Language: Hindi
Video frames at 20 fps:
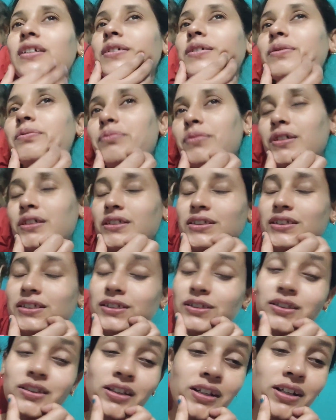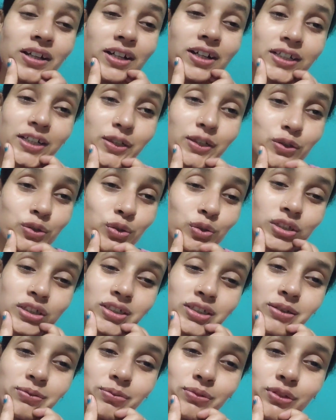बस ये छोटी
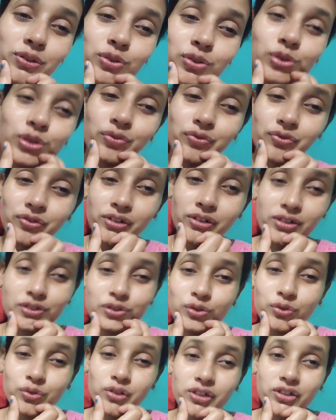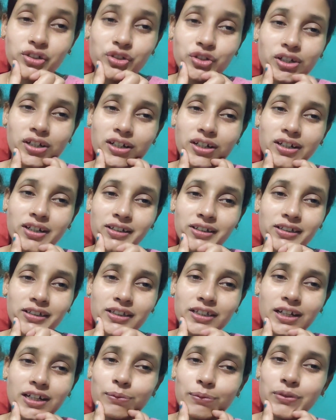सी वीडियो थी फ्रेंड्स जो कि शेयर करनी थी
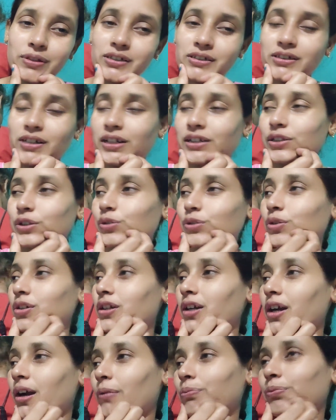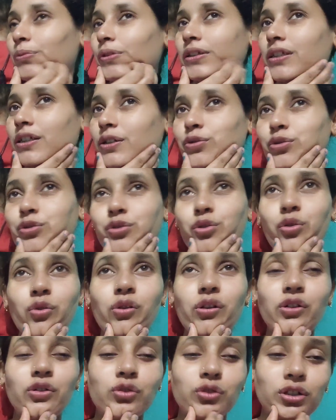आपके साथ क्योंकि आप में से कुछ लोग
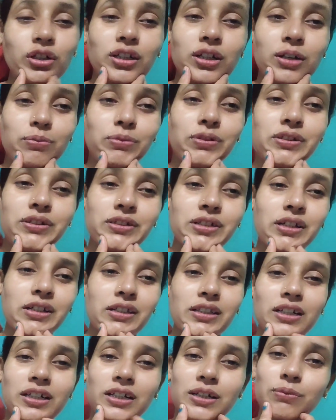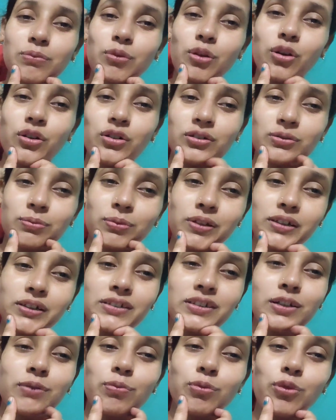हैं जो कि कमेंट्स करते हैं कि ब्लॉग्स प्लीज
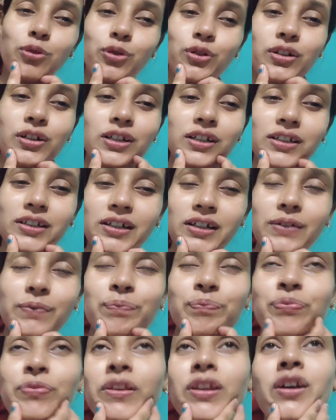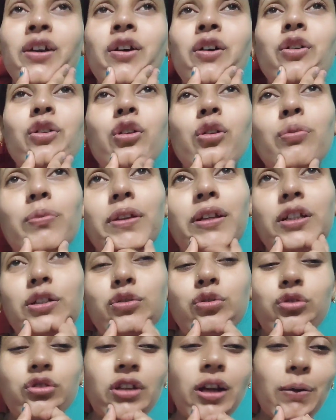अपलोड करिए तो मैंने
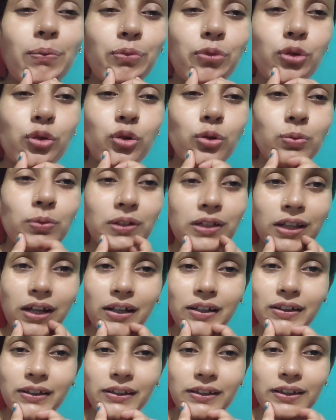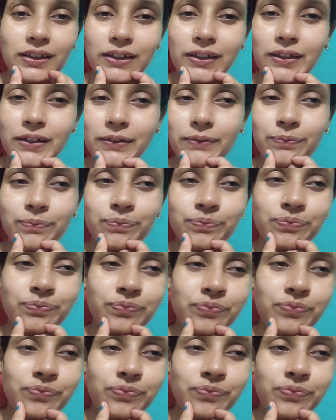सोचा आप लोग को बता देते हैं बहुत